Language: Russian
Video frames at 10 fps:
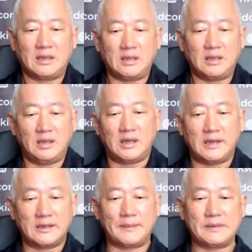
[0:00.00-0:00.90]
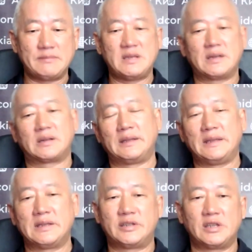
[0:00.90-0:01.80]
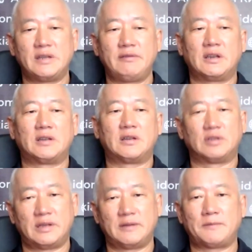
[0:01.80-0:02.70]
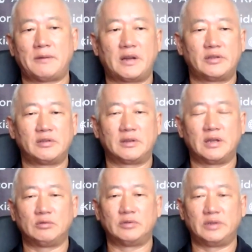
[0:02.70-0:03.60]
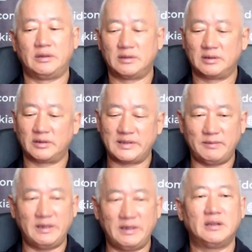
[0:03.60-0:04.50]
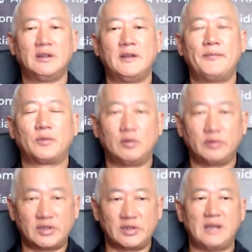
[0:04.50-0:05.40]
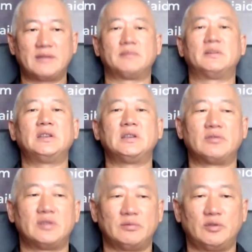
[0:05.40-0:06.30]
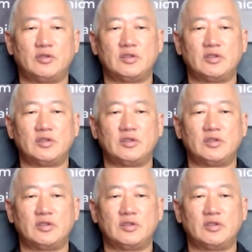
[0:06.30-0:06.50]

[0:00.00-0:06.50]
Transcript: и, например, если человек вот поворачивает ладони к земле, то он начинает взаимодействовать с землей.